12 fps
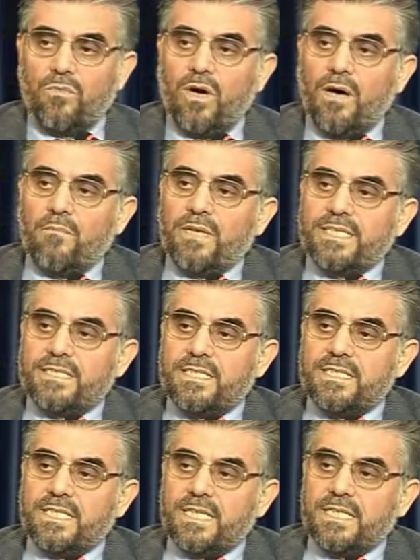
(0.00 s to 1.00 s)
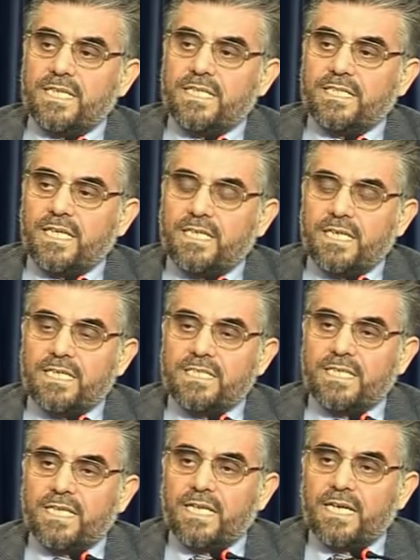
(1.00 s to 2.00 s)
Muhammed sizden
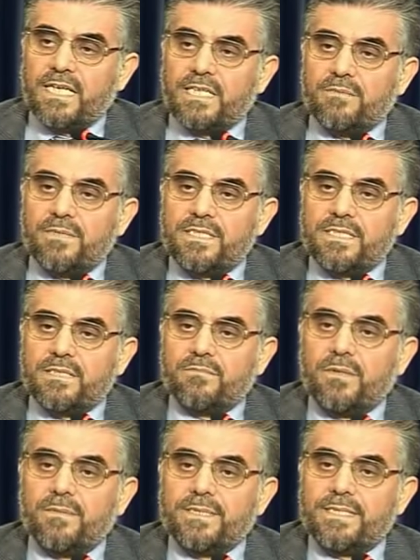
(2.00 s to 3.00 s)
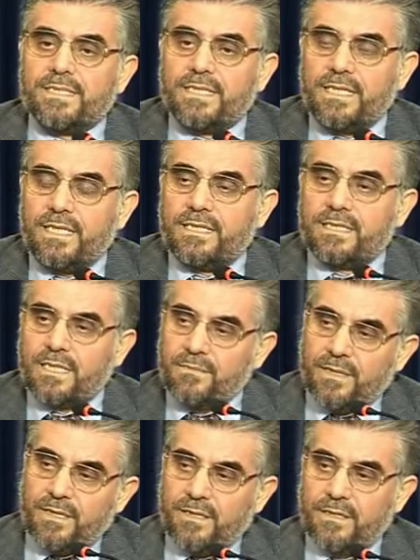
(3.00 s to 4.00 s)
erkeklerinizden herhangi birisinin babası değildir
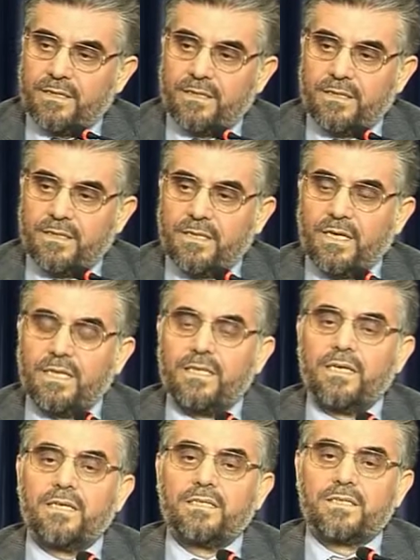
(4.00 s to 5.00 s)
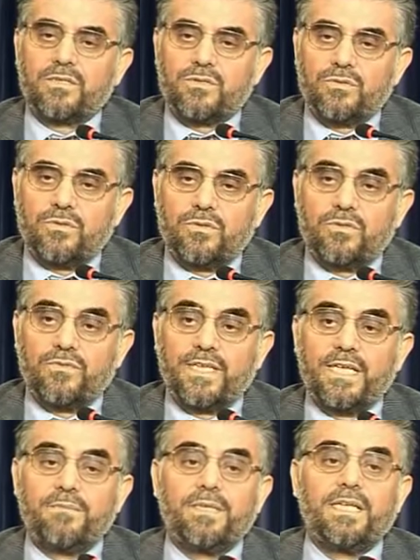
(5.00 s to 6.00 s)
ama Allah'ın Resulüdür
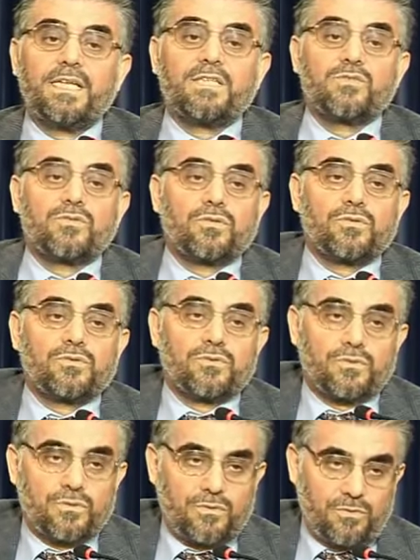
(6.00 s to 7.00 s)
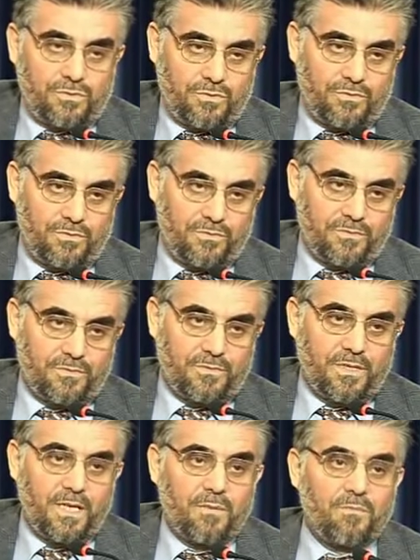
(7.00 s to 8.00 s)
ve nebilerin sonuncusudur.
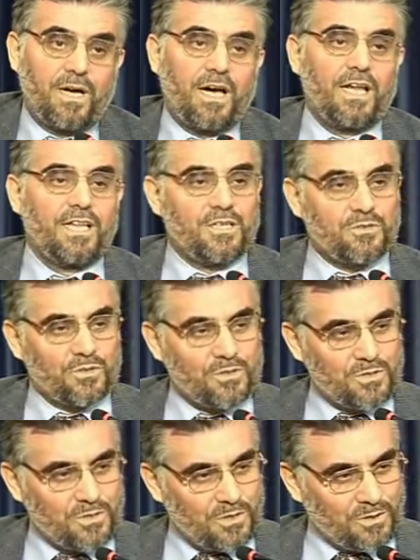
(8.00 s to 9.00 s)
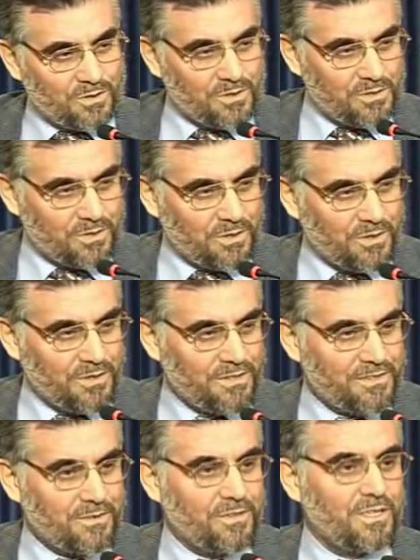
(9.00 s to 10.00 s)
Bak Allah sonuncu olduğunu
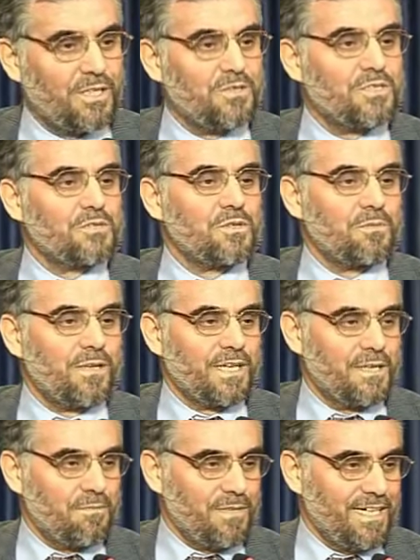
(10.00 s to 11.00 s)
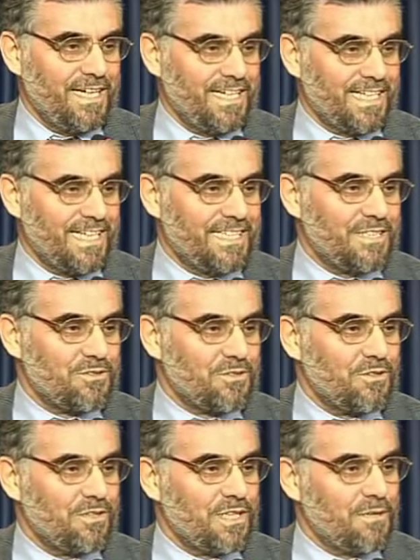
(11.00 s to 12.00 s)
söylüyor. Ondan önce çok peygamberler geldiğini
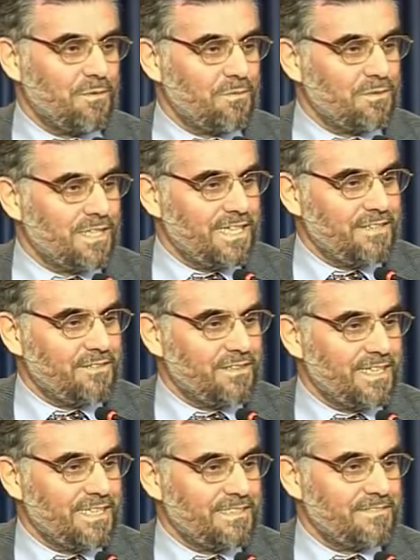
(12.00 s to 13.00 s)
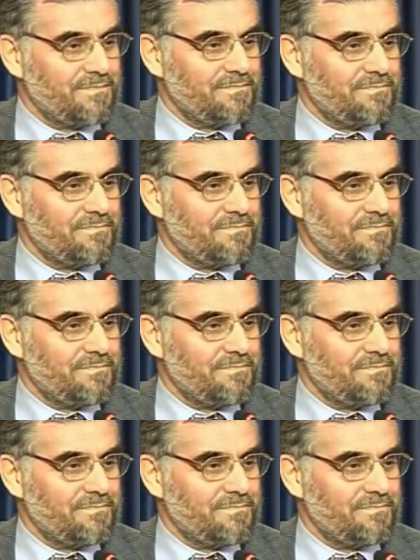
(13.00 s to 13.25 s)
söylüyor ama buna ne diyorlar?